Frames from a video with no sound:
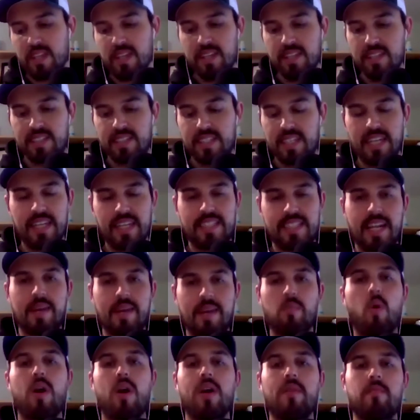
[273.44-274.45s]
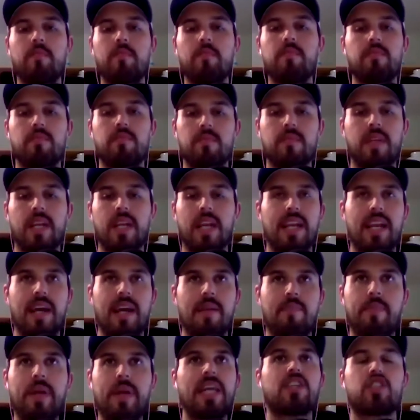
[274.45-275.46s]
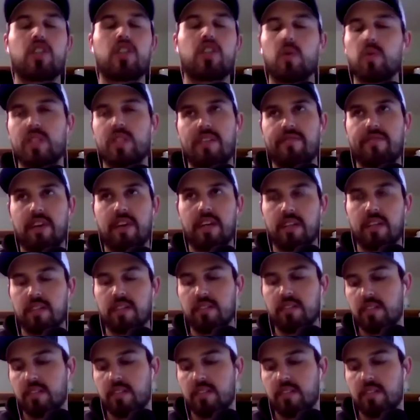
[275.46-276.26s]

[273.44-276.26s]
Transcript: c'est la moins la, pire chose à faire.